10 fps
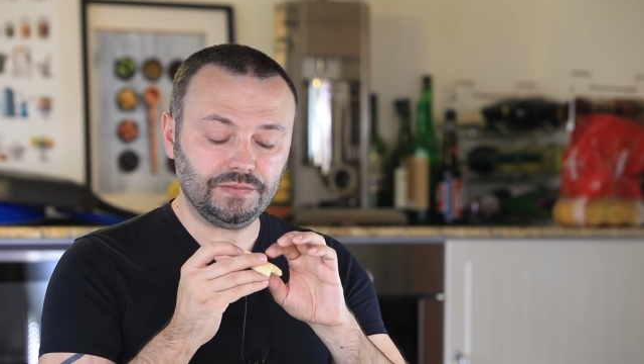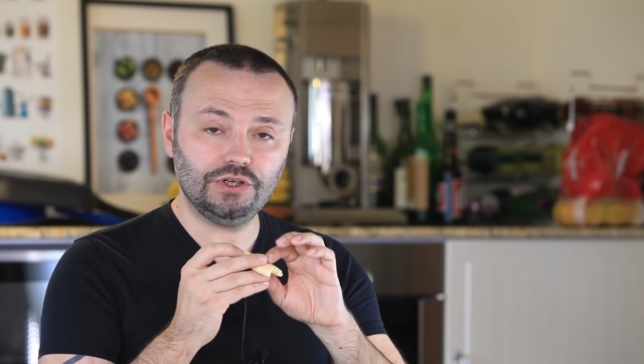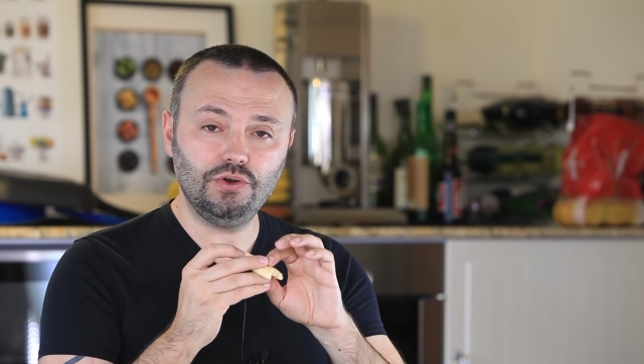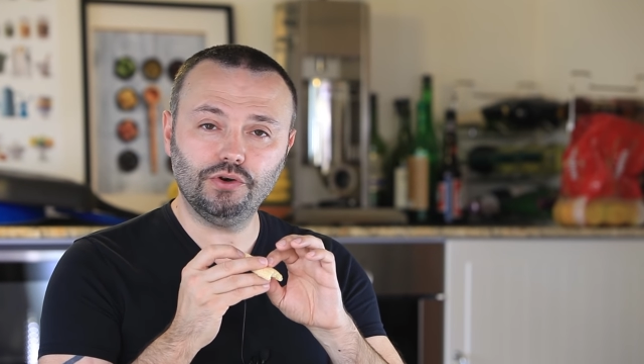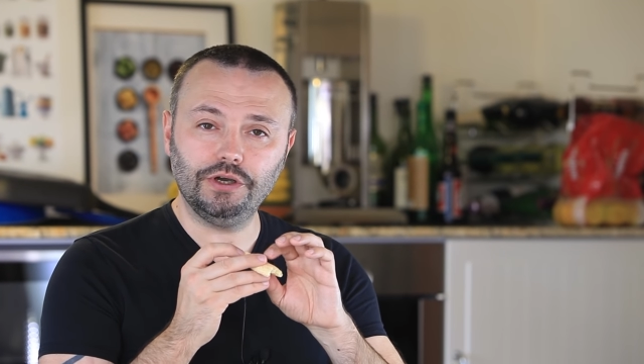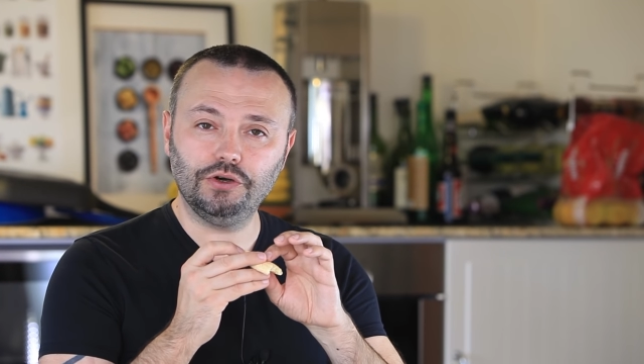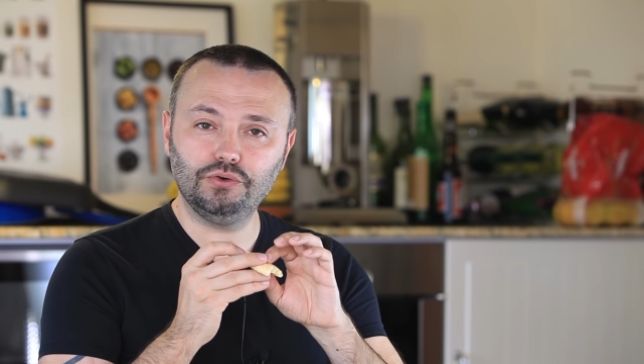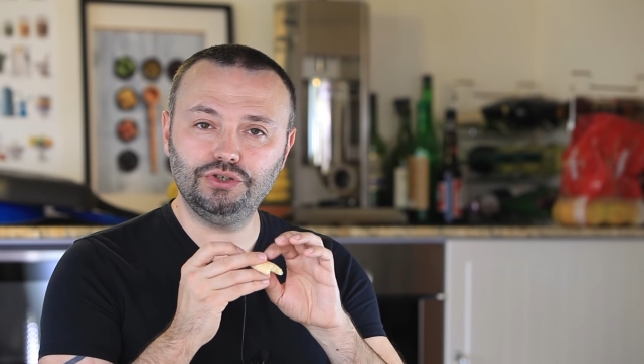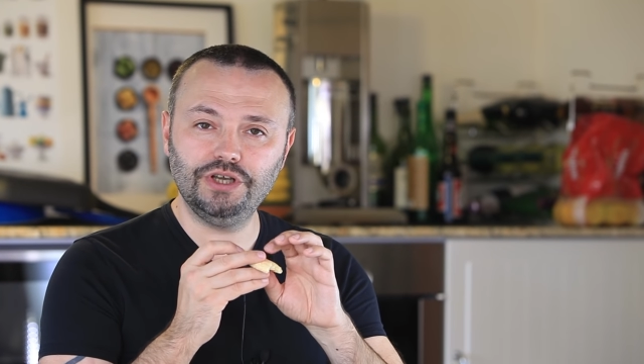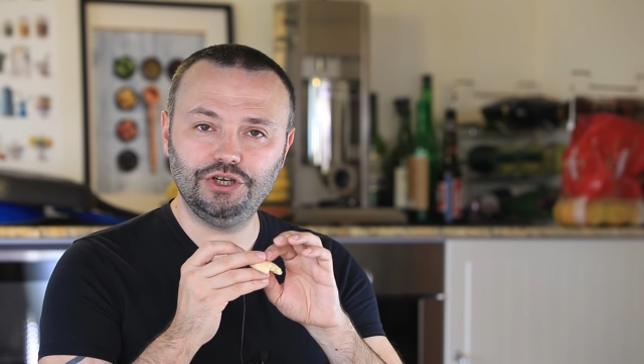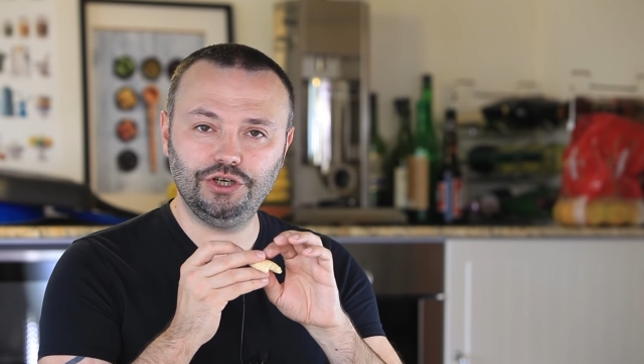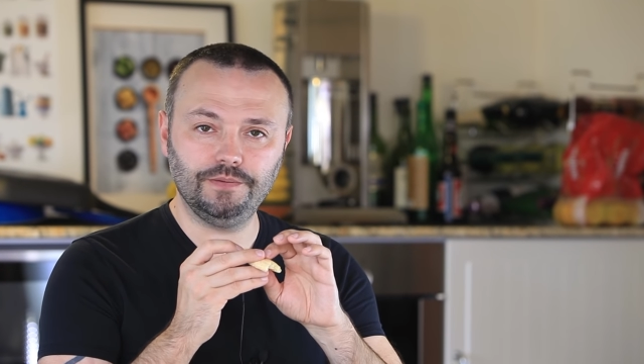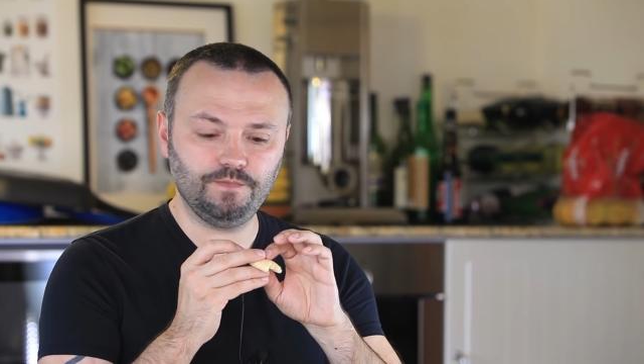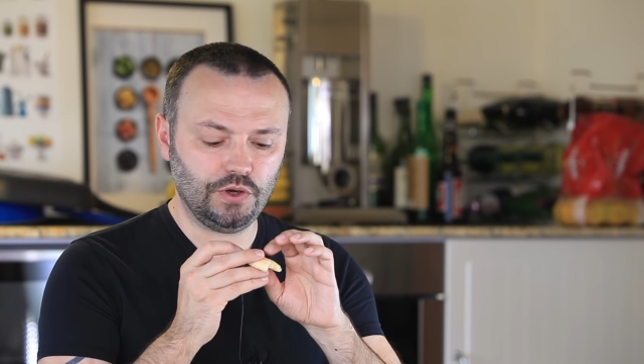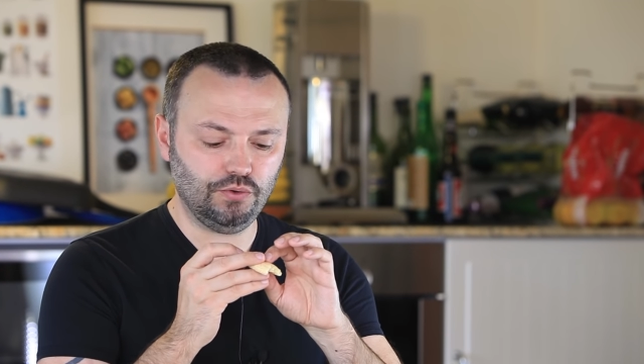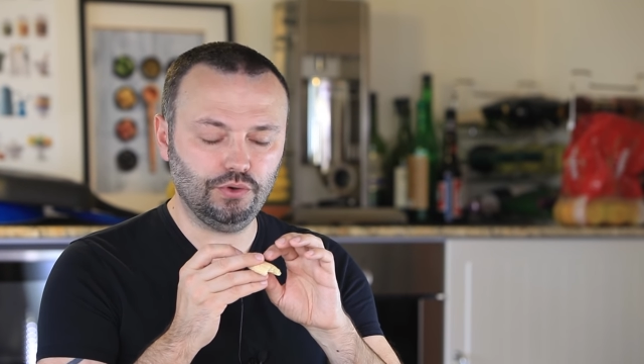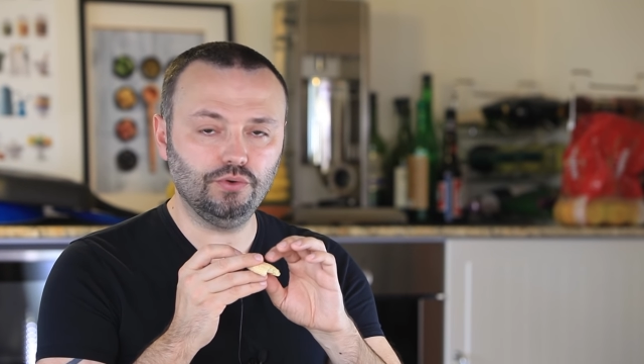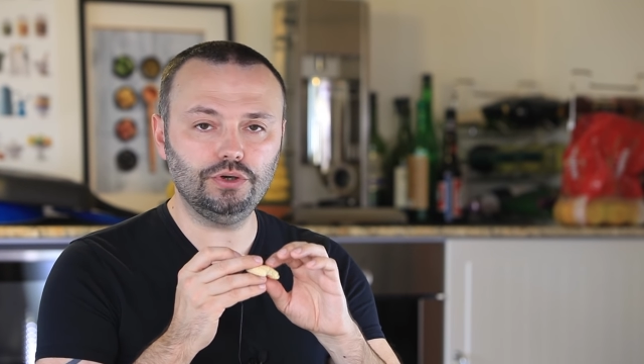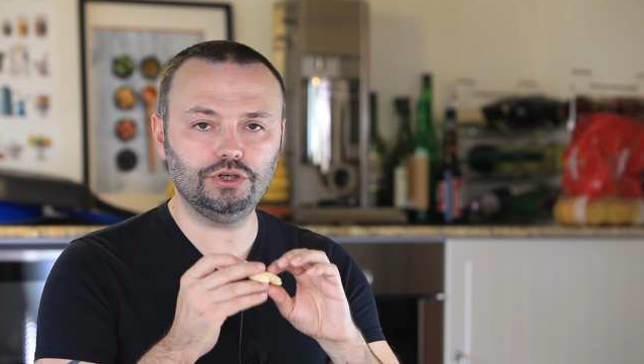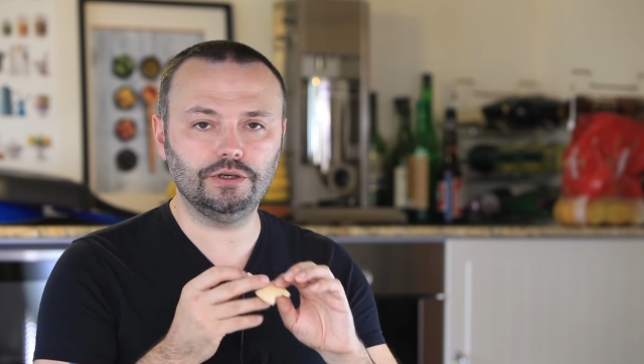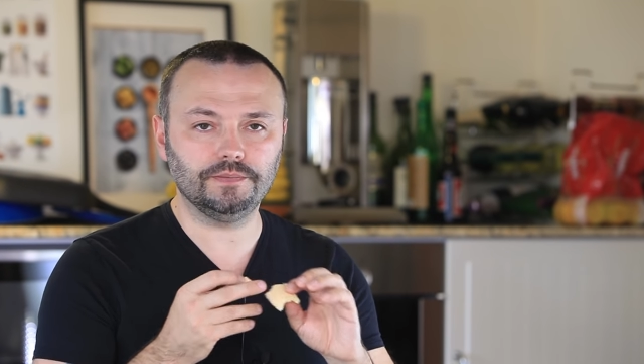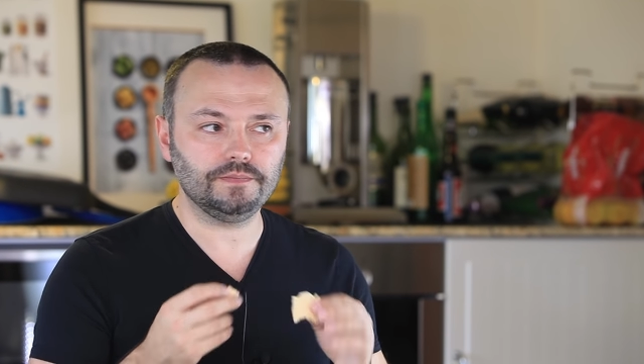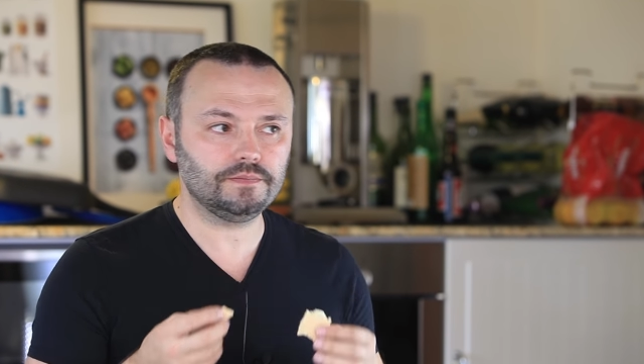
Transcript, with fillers: с легкой хрустящей такой корочкой,